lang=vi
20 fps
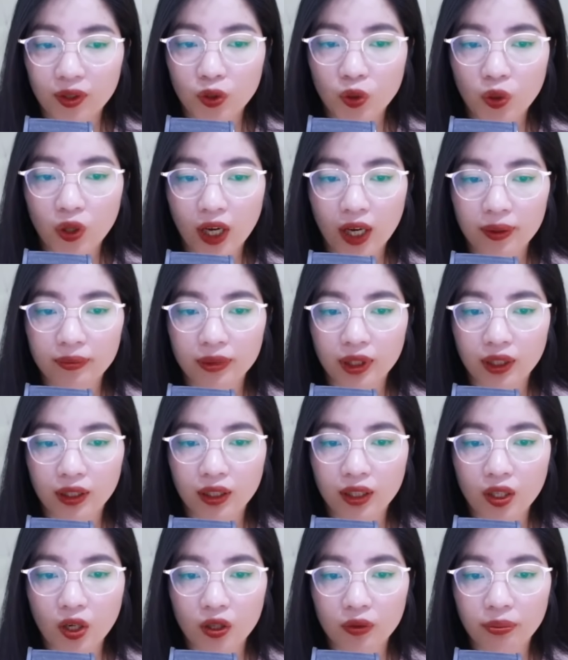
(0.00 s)
Cô cảm
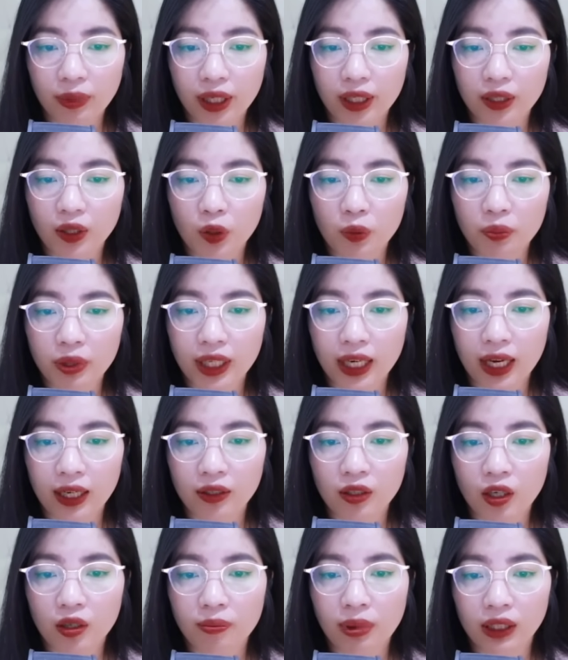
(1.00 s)
thấy con mình không bị
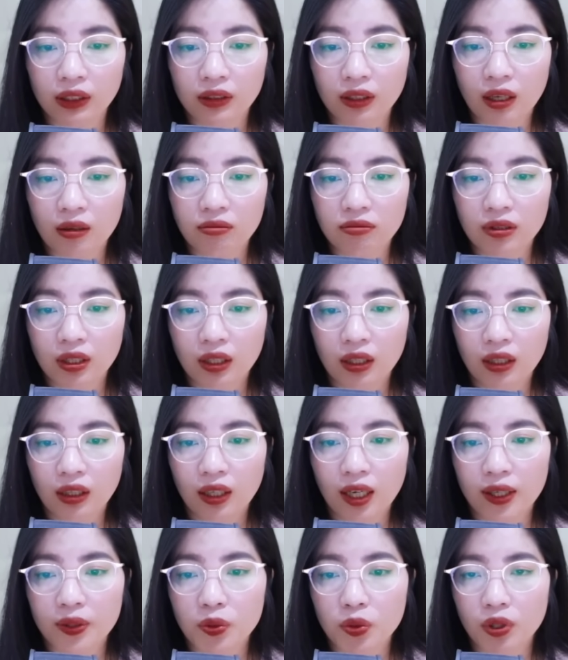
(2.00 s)
ai đó bắt cóc
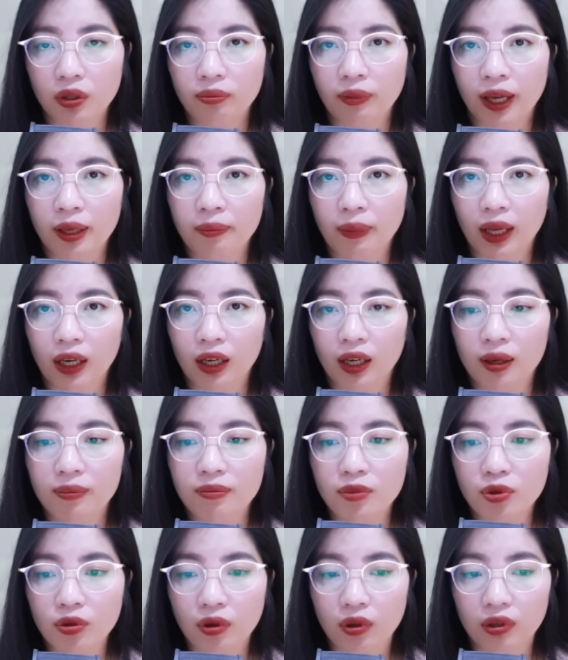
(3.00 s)
là chuyện may mắn
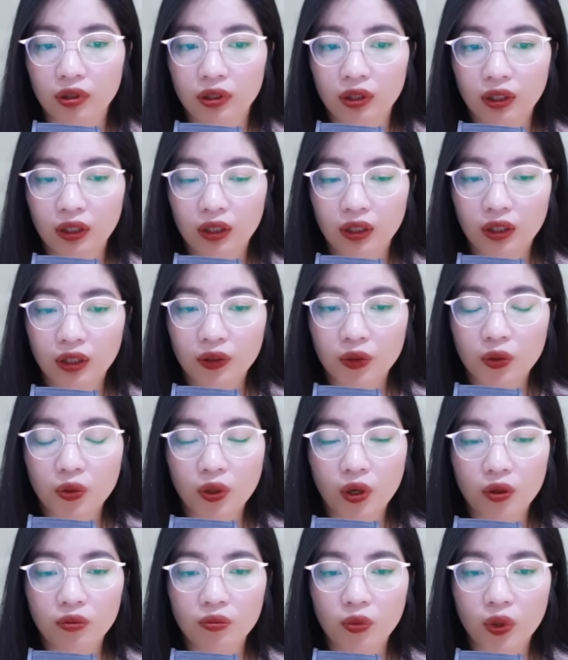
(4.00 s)
lắm rồi. Cô
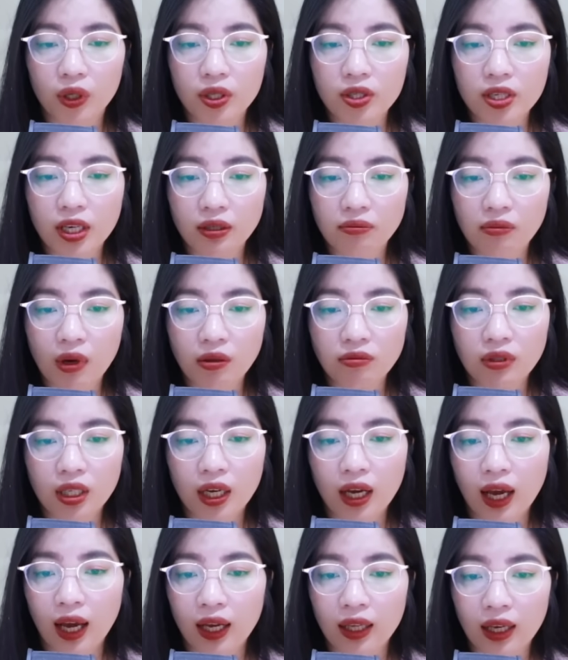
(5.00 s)
không muốn trách móc
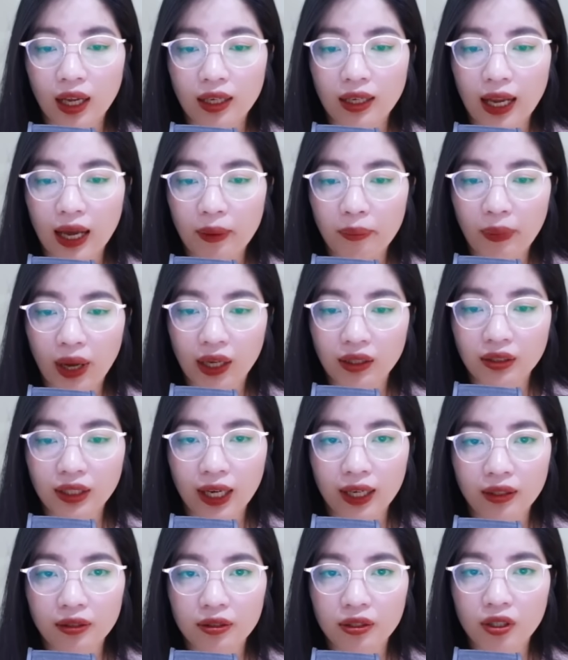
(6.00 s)
hay là la mắng
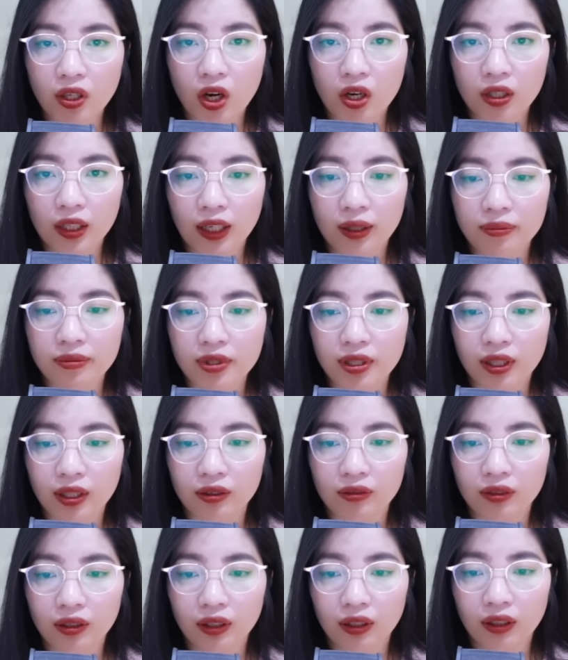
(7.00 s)
hai đứa con làm gì
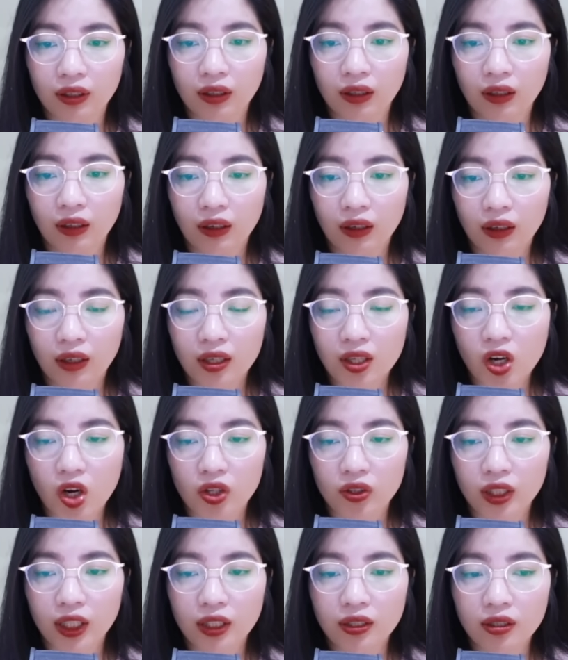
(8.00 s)
nữa.
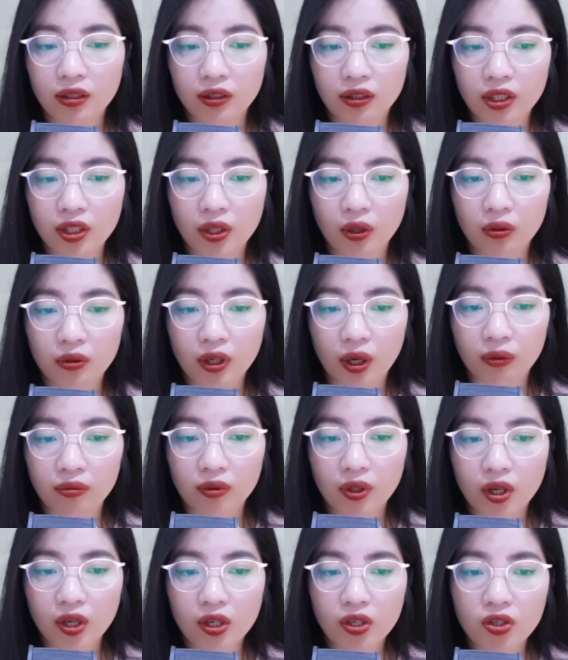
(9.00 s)
Con nít hơi hiếu động
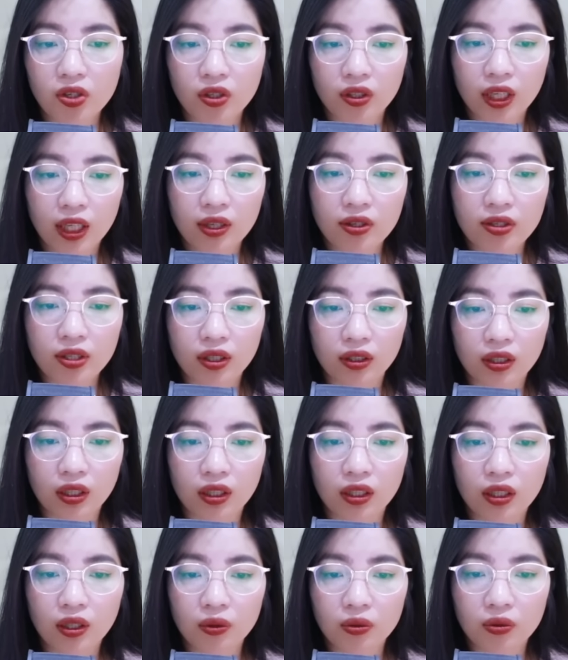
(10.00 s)
cho nên chờ
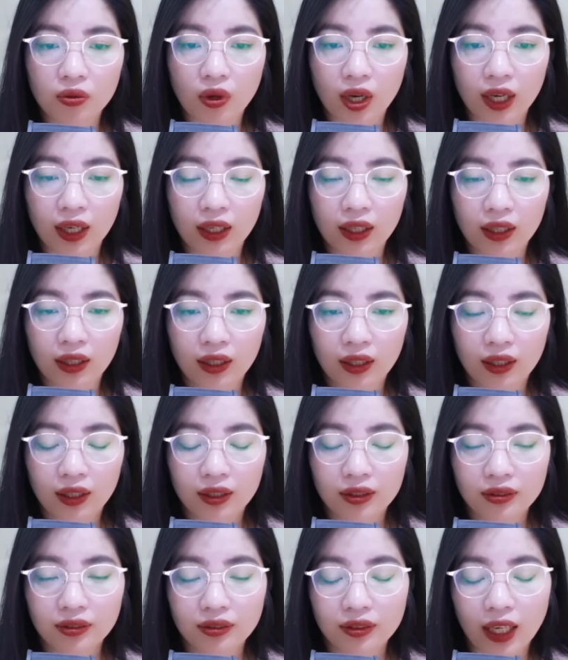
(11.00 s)
đợi lâu quá,
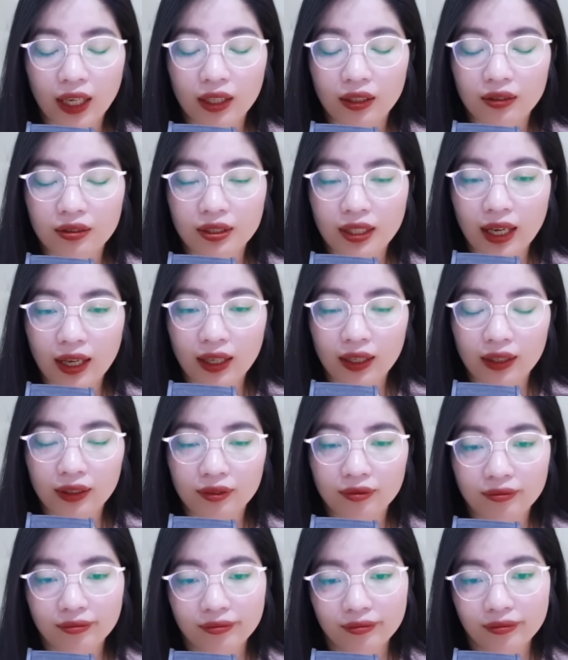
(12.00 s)
thành ra
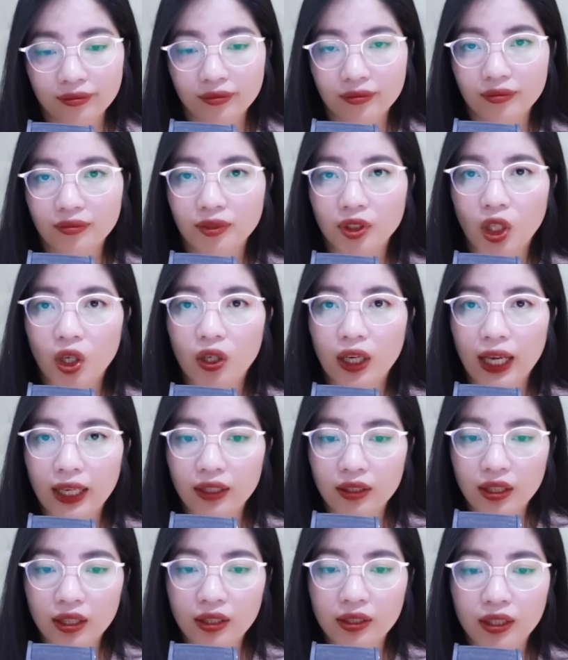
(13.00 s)
nó
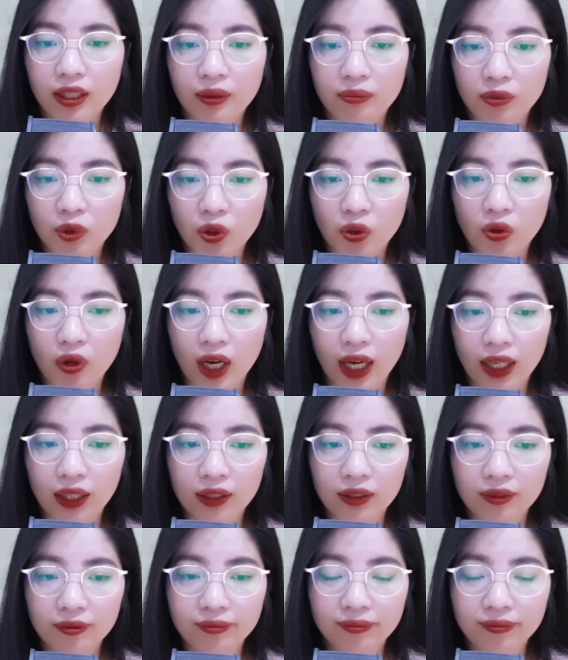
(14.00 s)
lại đi tìm đồ ăn.